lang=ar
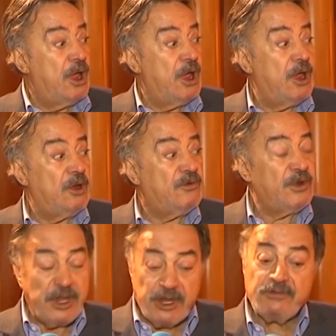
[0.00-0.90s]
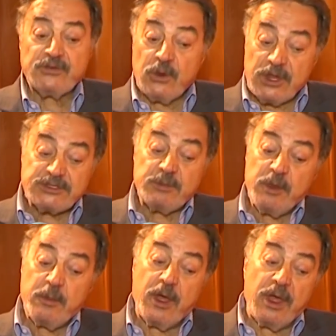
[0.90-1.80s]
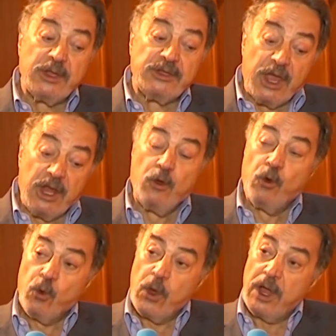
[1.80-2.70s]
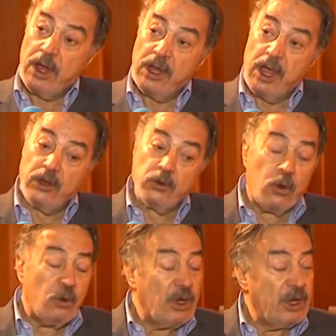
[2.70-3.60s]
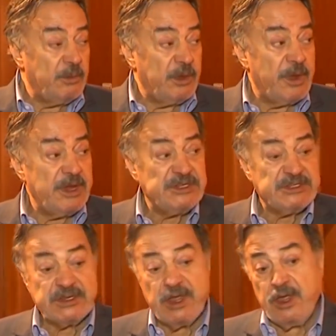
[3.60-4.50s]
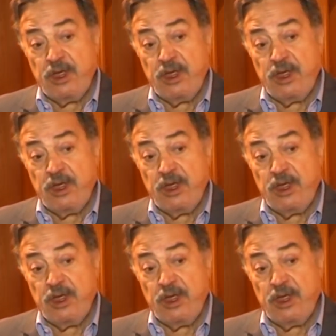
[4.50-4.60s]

آه، الفنان نفسه لازم يبقى ده اللي جواه لأنه هو اللي بيميز